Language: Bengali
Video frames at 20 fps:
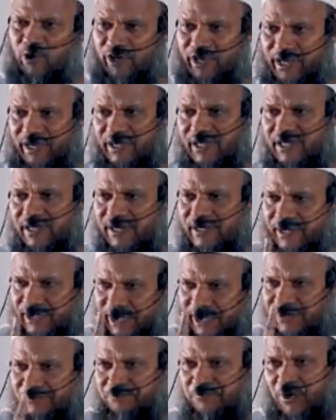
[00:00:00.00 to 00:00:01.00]
পড়ে
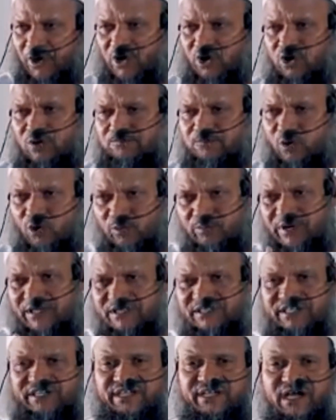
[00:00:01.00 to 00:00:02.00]
এরপরেও পূর্বে
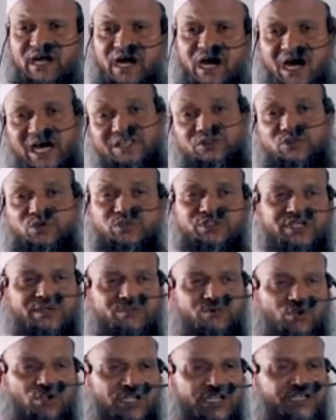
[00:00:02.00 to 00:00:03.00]
তিনি হাত ধুইতে
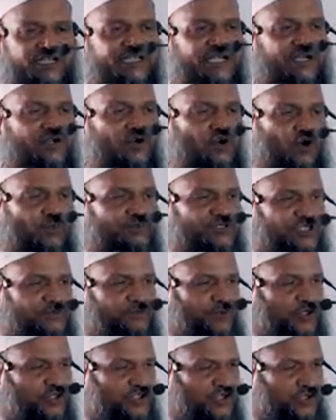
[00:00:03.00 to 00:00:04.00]
বললেন কেন কবজি
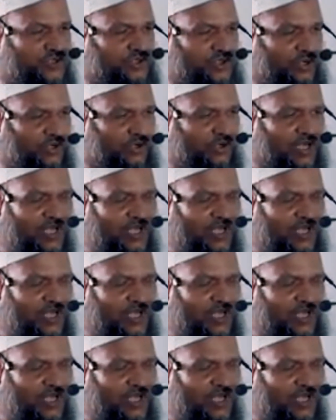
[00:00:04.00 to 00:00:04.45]
পর্যন্ত